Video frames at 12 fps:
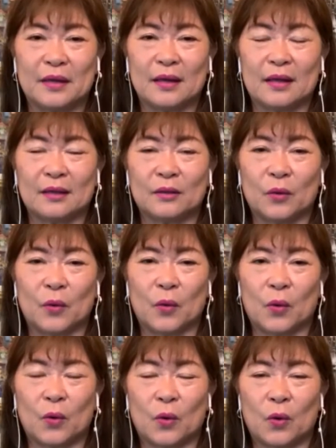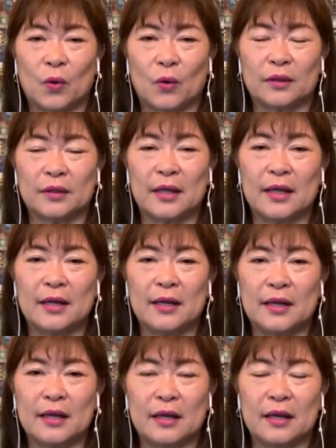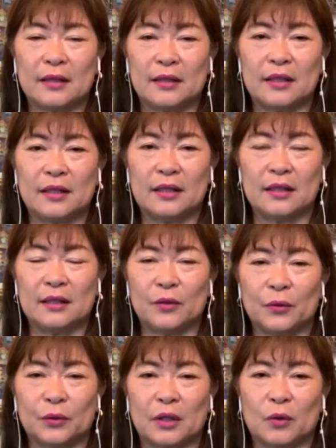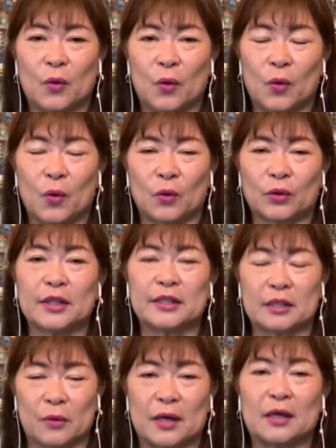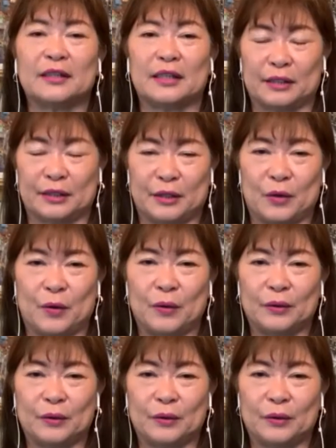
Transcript: あのー、年齢によってこうクラスが分かれてるんですよ。そうか